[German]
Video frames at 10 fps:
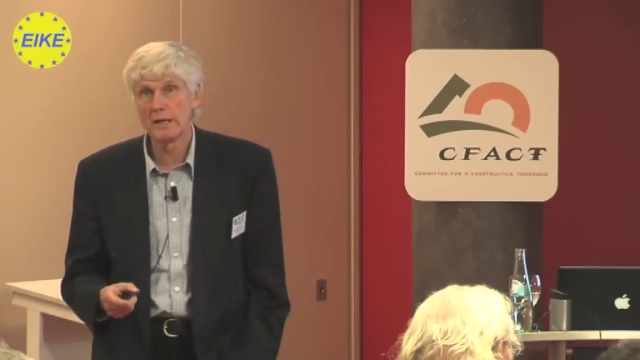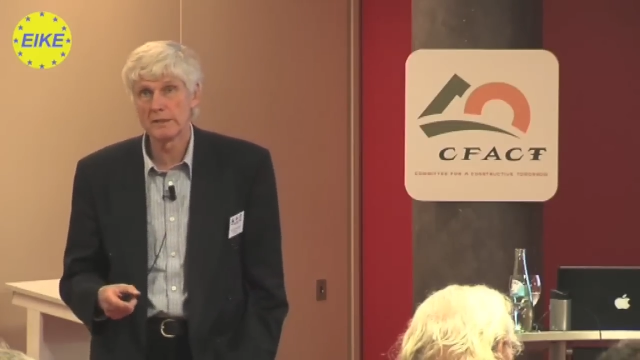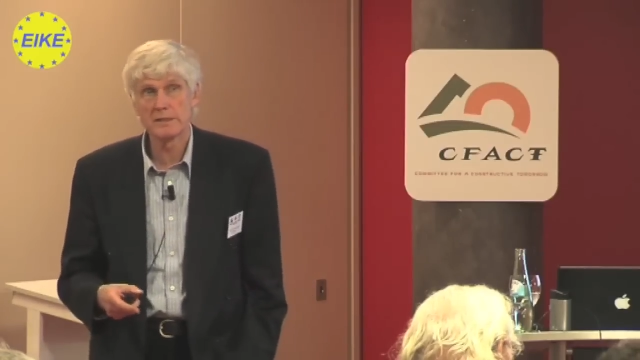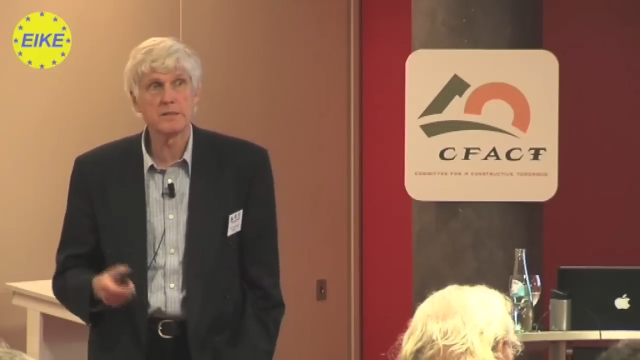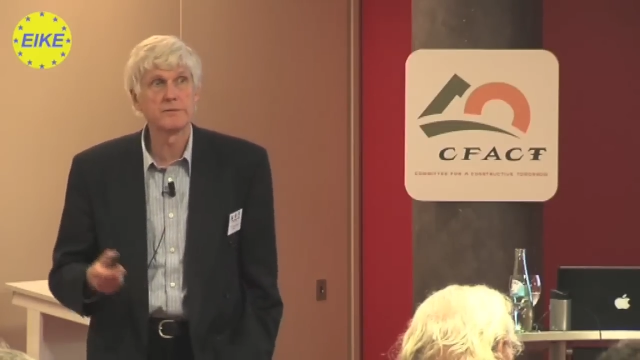
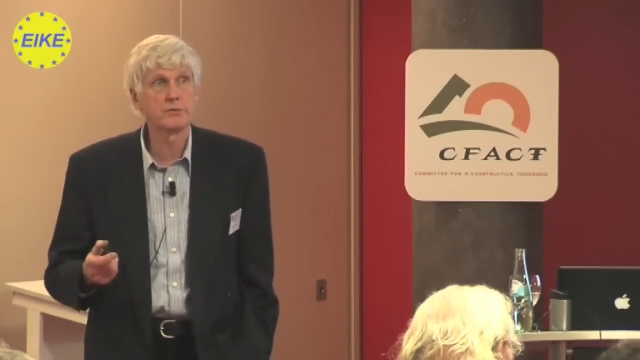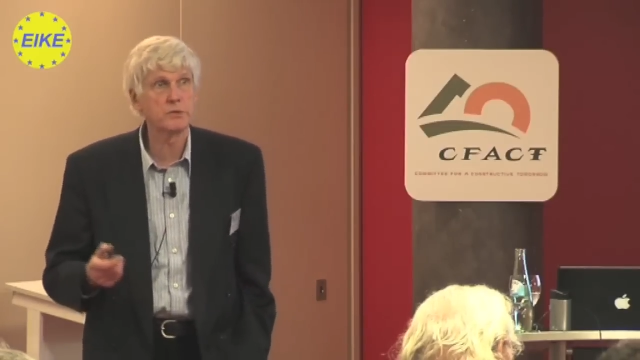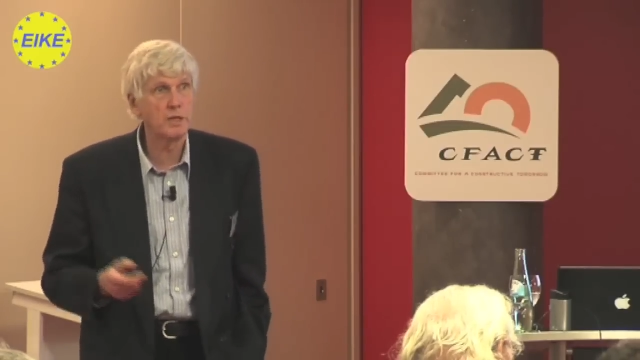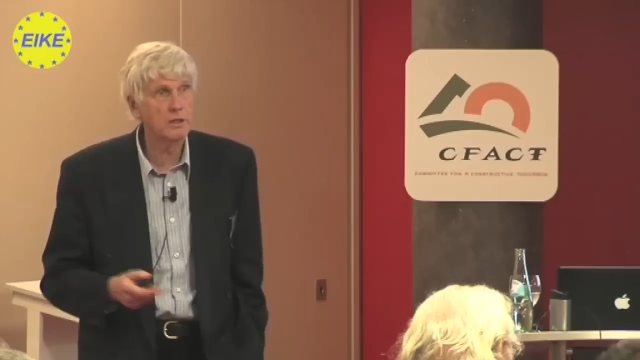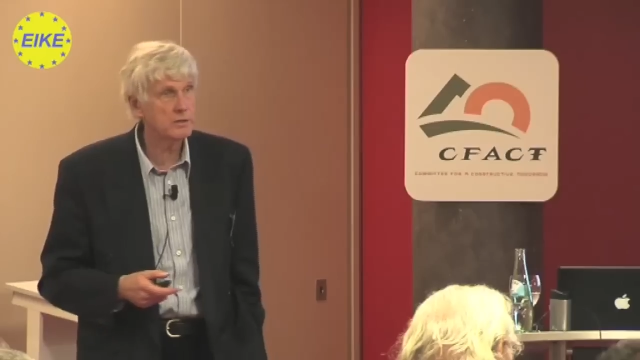Das haben wir früher
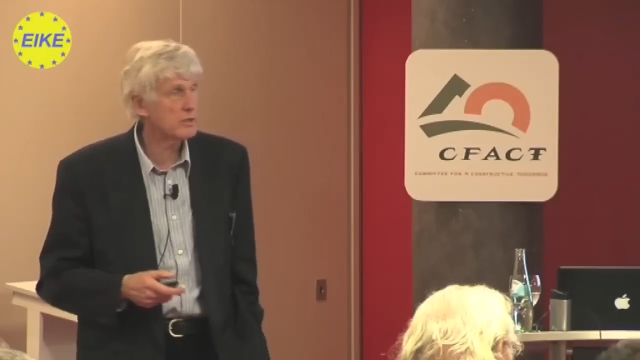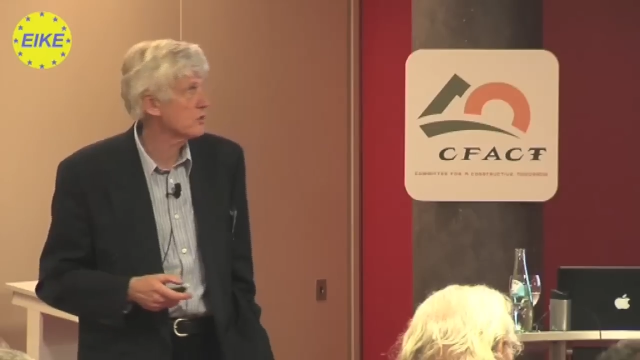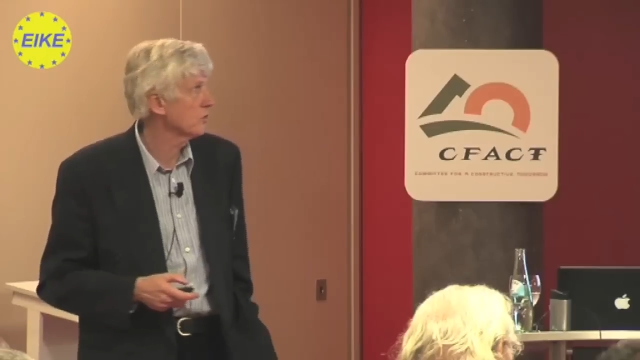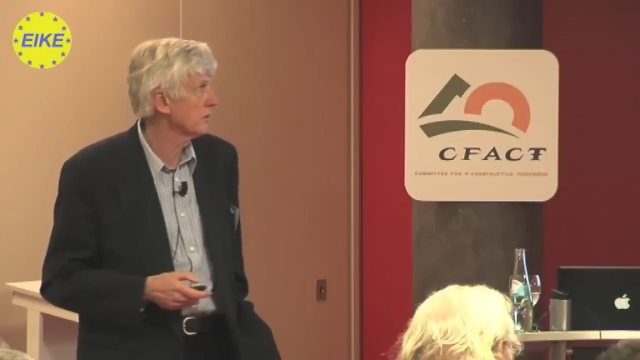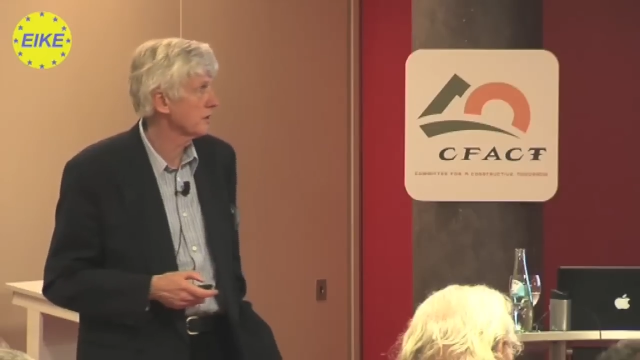auch in der
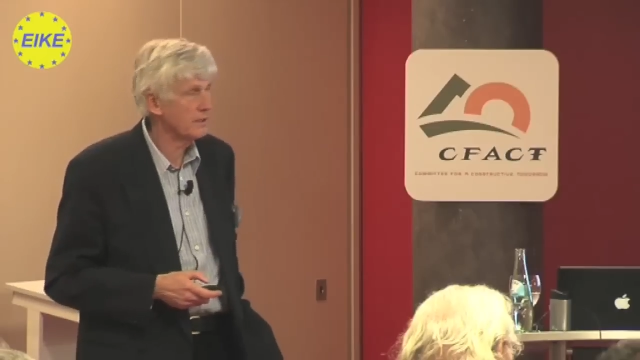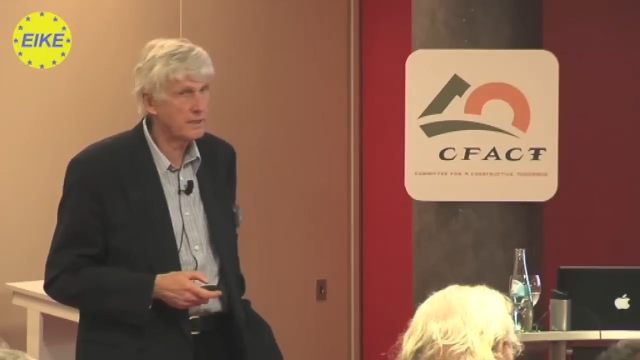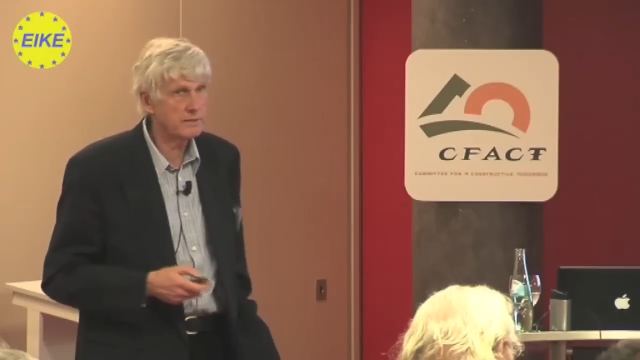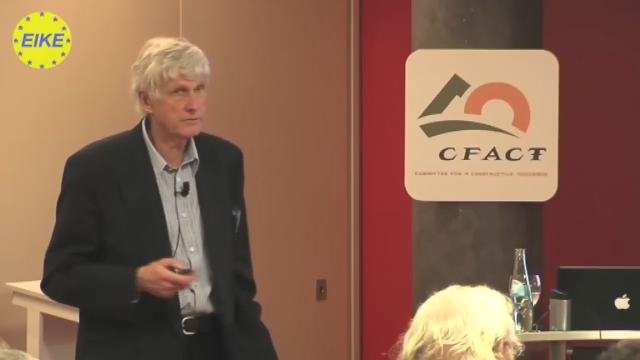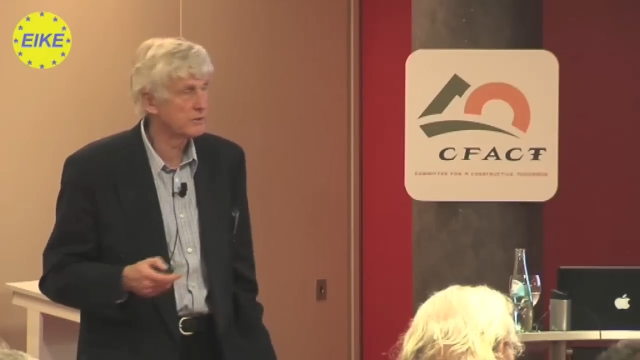Schule
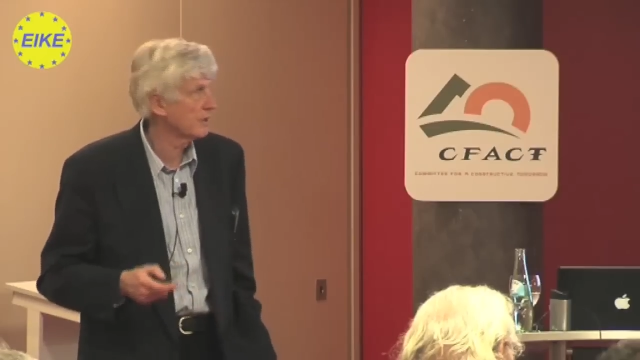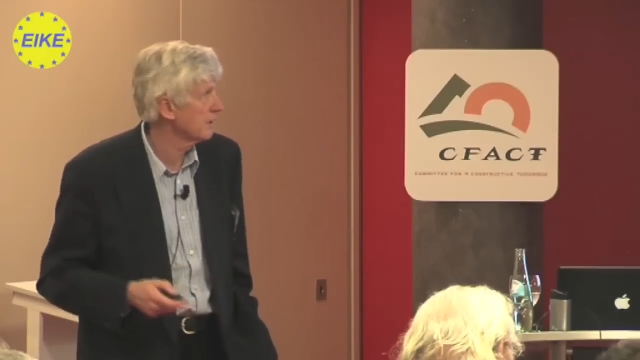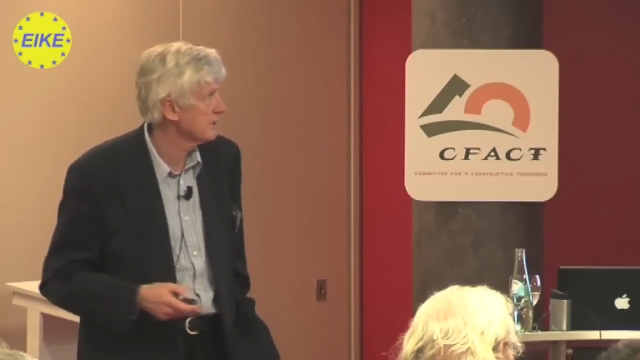gelernt, wurde alles